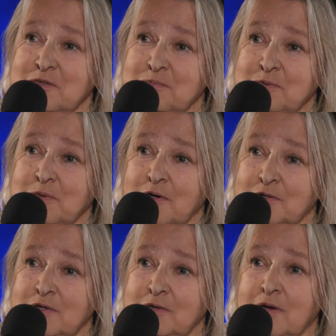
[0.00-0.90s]
wystąpiło
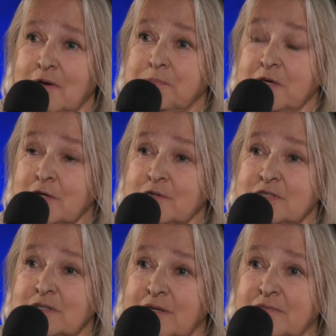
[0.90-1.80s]
o, to, o
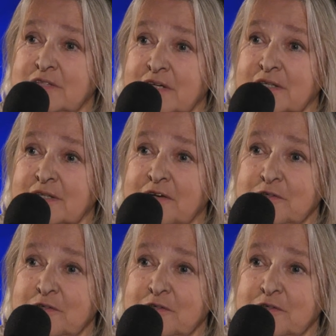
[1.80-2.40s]
pieniądze na wydanie